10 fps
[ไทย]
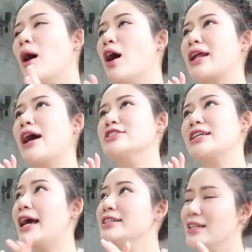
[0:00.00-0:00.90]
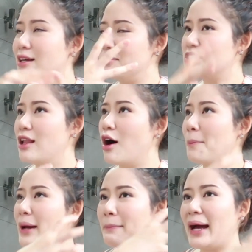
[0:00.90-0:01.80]
เพราะเราจะได้เฉลิมฉลอง
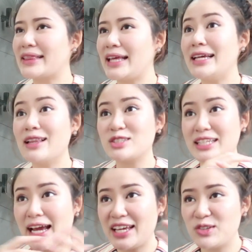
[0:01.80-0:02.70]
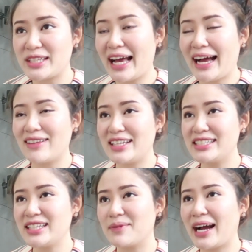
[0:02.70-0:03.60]
ไปปาร์ตี้เราจะได้หยุดยาวและ
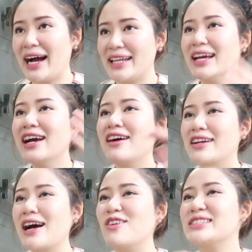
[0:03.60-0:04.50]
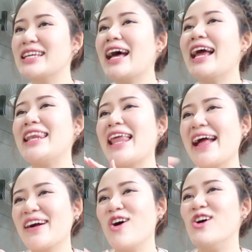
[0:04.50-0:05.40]
ที่สำคัญเราจะได้แล
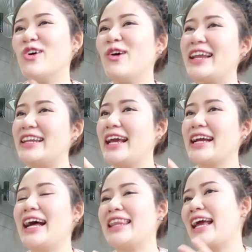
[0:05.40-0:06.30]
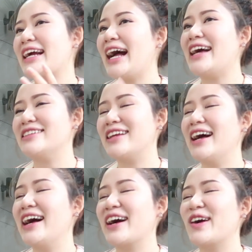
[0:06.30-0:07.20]
กของขวัญให้กันและกัน
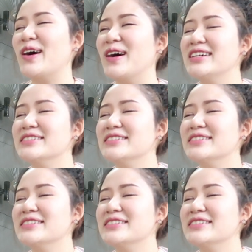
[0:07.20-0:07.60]
นะคะก็